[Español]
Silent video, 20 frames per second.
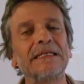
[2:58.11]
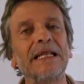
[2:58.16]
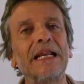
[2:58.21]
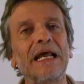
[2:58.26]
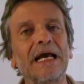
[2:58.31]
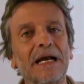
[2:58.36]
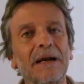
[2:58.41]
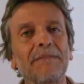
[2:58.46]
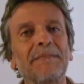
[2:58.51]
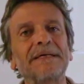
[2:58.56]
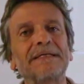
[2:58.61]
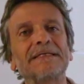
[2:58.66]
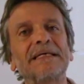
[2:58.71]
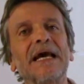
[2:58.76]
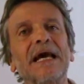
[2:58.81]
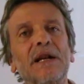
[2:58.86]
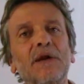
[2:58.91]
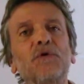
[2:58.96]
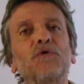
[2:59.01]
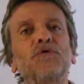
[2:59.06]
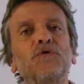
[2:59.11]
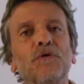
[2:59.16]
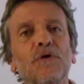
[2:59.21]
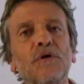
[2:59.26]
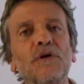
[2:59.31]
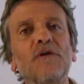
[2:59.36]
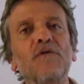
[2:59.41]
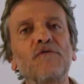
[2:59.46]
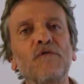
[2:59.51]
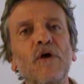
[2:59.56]
de la capacidad del
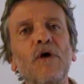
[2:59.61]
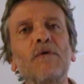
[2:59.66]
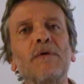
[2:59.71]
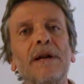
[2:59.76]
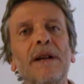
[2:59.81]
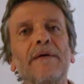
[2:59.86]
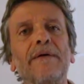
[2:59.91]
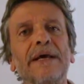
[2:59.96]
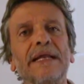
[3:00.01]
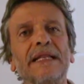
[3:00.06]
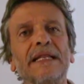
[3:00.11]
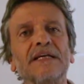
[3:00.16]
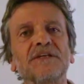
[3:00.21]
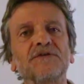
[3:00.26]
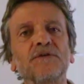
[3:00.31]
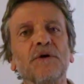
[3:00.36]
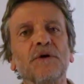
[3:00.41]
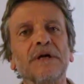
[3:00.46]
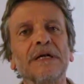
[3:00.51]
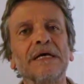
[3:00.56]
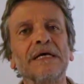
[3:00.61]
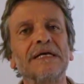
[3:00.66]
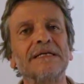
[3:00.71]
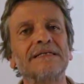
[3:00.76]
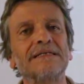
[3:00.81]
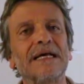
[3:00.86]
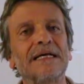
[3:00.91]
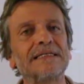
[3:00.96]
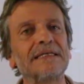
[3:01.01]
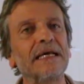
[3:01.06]
control del fuego en la vegetación.
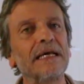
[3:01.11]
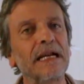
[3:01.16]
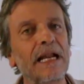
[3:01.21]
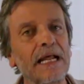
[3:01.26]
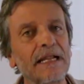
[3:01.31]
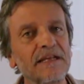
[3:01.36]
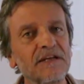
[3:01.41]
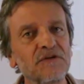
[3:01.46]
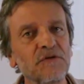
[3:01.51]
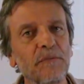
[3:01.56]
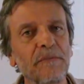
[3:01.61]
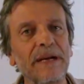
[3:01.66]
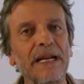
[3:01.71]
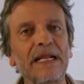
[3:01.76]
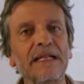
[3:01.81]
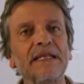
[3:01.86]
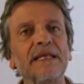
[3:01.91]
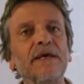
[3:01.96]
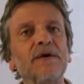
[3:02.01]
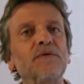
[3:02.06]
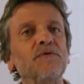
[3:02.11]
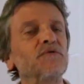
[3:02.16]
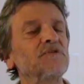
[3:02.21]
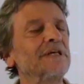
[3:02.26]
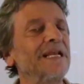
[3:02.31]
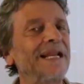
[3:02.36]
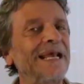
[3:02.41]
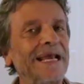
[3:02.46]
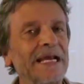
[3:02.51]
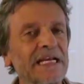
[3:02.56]
Se hacen grandes operativos, el